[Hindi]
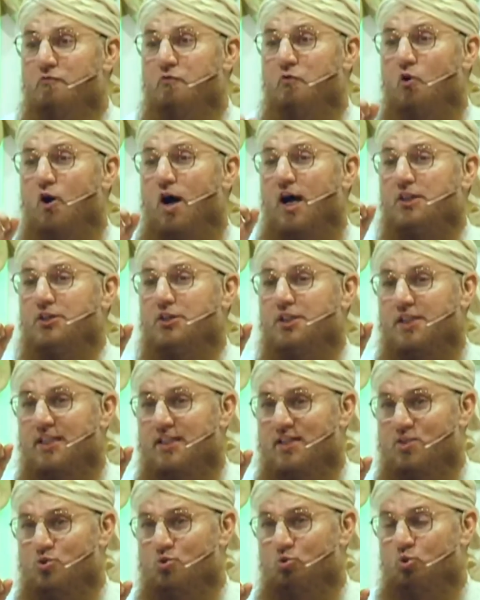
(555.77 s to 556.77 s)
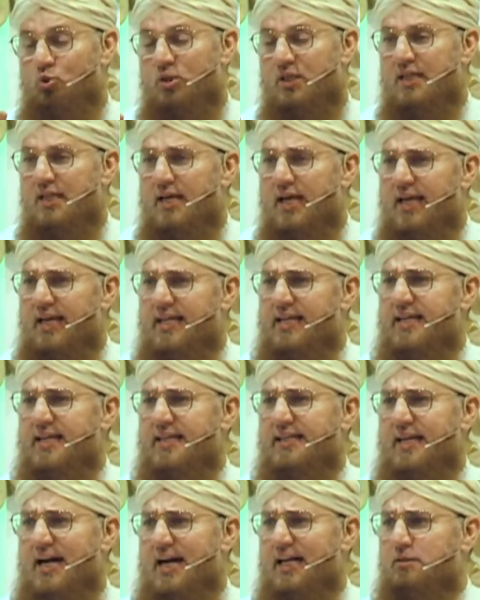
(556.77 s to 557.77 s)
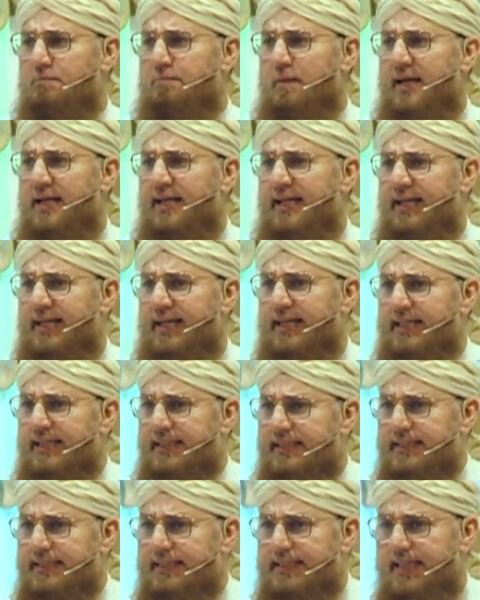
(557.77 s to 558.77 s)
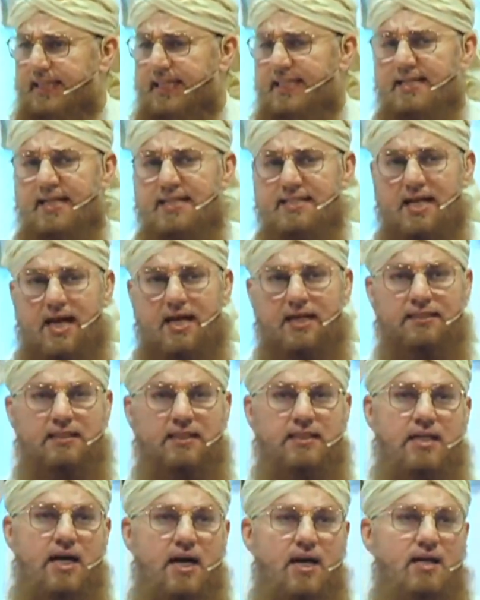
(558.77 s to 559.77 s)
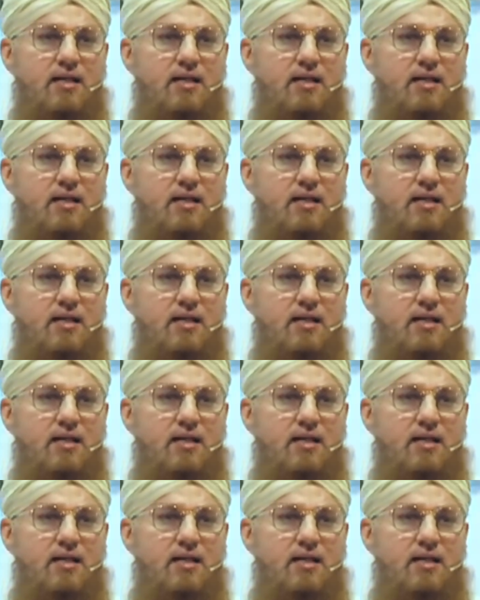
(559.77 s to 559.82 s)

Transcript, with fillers: वो आशिक रसूल एक रात पहले तीन हजार दीनार